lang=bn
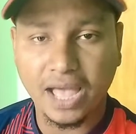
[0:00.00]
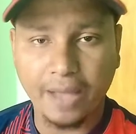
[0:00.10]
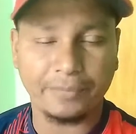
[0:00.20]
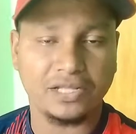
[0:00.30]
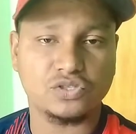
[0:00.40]

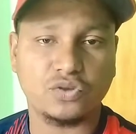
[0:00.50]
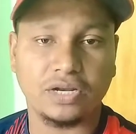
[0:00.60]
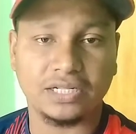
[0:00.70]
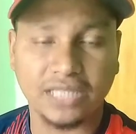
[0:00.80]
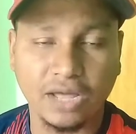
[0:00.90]
আপনি ইউজ
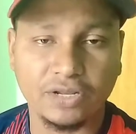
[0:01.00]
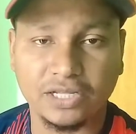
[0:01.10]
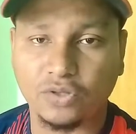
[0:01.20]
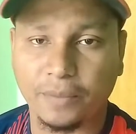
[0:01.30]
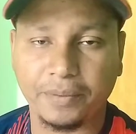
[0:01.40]
করলেন তাহলে
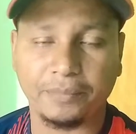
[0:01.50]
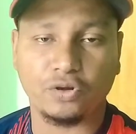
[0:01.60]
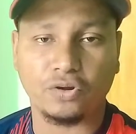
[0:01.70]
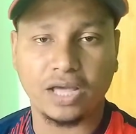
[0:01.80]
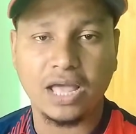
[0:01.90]
কিন্তু আপনার
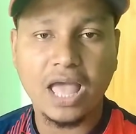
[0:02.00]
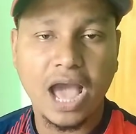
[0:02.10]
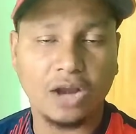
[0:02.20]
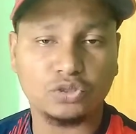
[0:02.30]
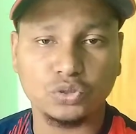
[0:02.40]
ভিডিওটা
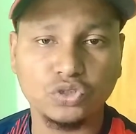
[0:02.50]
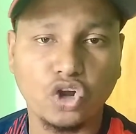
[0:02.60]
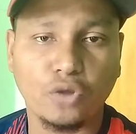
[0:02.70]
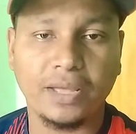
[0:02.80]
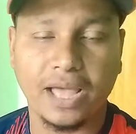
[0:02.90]
আরো সুন্দর
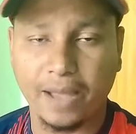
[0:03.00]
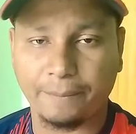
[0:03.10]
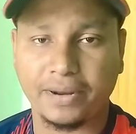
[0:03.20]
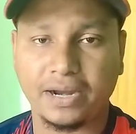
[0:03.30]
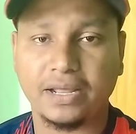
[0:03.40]
হবে
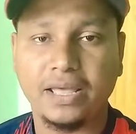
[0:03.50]
আপনার